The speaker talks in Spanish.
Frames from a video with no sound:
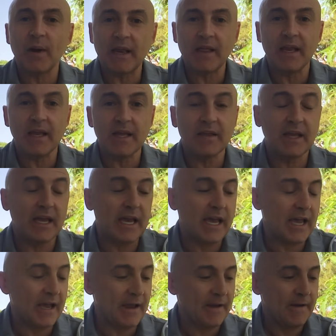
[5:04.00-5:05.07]
Maldini,
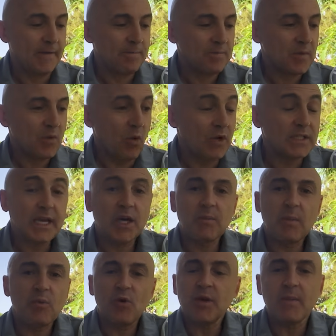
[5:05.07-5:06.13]
dije, pues es que no me
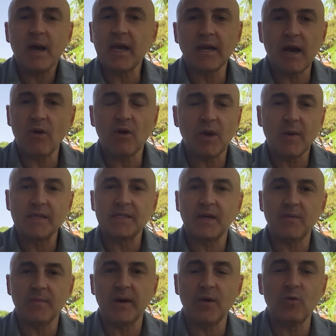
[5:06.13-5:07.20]
puedo ni imaginar lo que va a
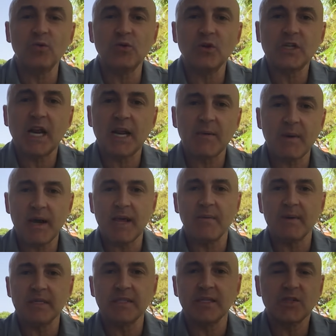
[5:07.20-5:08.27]
ser ver juntos a Neymar y a
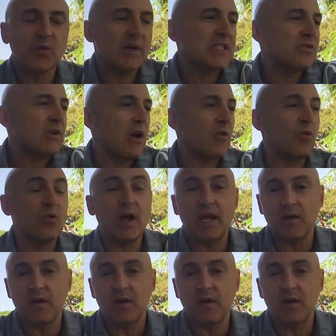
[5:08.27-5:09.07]
Messi. Esto va a ser una locura.